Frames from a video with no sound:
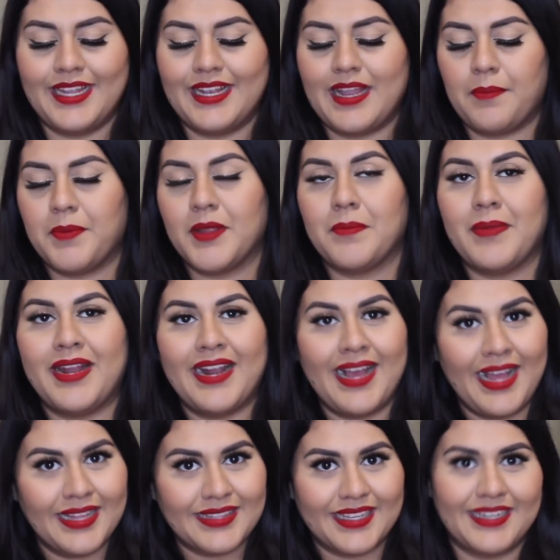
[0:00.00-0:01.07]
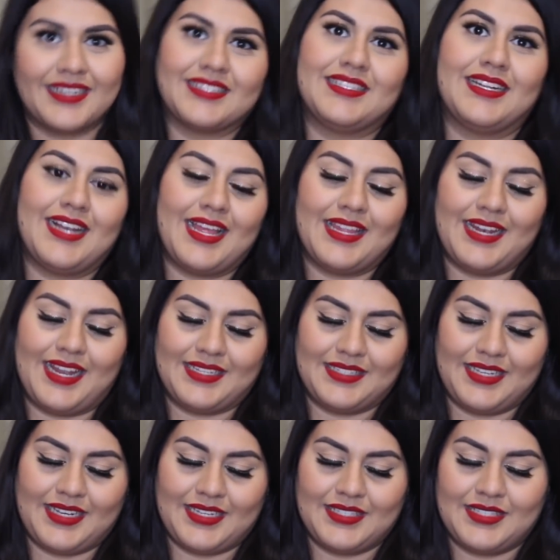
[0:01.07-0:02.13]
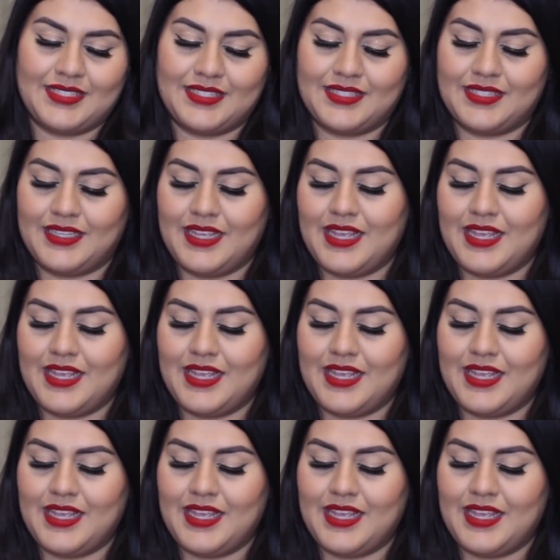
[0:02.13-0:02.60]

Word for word: Y la primera tiene que ser la de las cejas.